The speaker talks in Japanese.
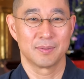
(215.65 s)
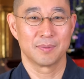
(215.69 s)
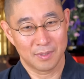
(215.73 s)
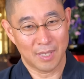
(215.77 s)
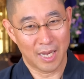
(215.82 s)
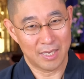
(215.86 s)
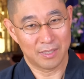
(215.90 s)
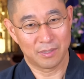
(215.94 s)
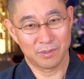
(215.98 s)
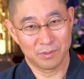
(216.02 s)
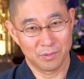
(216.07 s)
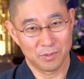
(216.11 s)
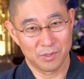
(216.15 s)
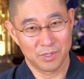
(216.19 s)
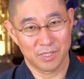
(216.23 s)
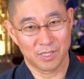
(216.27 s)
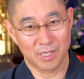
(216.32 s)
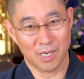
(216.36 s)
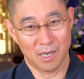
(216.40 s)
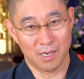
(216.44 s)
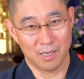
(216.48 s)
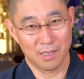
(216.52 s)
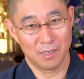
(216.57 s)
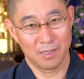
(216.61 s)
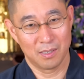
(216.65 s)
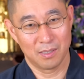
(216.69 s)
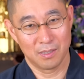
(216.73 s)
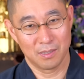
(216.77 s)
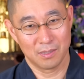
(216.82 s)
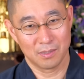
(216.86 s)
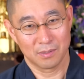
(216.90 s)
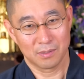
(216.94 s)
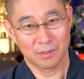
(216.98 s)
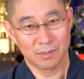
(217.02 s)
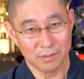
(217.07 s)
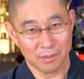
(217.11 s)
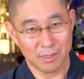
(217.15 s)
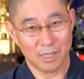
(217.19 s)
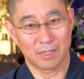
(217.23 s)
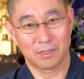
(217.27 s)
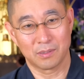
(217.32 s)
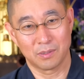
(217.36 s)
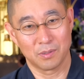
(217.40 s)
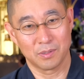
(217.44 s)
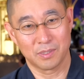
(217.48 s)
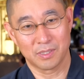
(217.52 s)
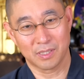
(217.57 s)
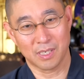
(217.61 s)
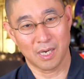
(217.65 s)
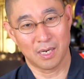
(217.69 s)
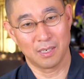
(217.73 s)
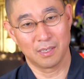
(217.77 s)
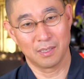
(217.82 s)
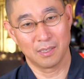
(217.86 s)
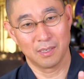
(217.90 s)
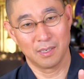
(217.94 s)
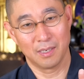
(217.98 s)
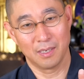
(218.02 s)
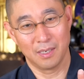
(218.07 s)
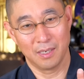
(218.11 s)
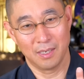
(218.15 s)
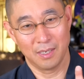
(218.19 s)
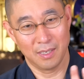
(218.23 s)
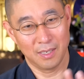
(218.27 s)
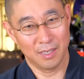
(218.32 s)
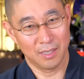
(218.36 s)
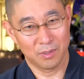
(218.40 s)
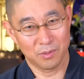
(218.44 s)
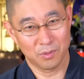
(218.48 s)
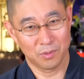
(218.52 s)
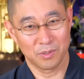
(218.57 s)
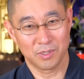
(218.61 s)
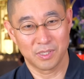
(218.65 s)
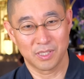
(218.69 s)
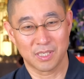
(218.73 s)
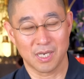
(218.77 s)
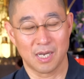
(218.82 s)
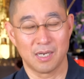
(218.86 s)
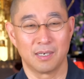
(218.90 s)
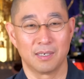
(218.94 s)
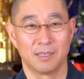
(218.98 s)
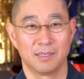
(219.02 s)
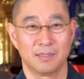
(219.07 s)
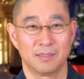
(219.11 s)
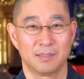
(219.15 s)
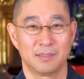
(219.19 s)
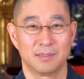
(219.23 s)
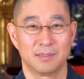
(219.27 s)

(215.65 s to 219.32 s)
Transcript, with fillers: 体育の時間、数学の時間、英語の時間。